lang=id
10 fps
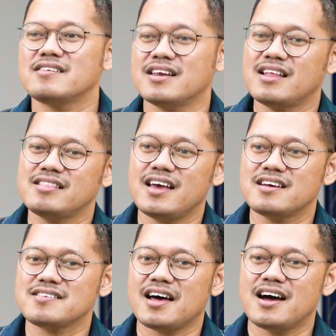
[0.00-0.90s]

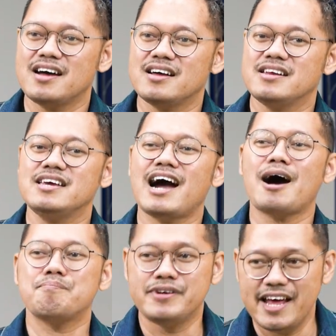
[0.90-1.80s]
senantiasa
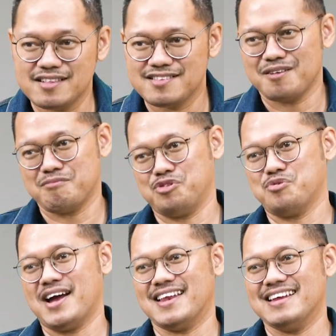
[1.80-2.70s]
diupdate sama
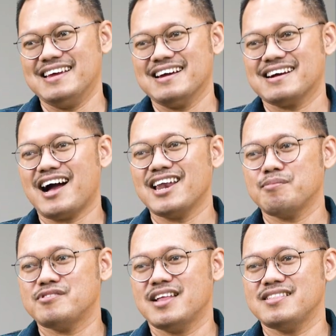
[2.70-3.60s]
Tuhan.
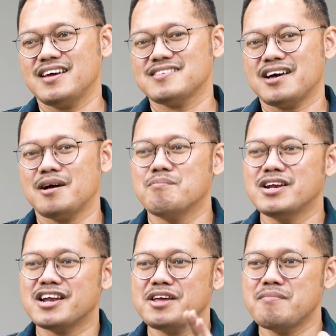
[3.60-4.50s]
Kaleb senantiasa
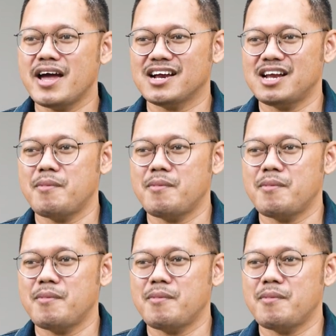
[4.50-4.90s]
menerima yang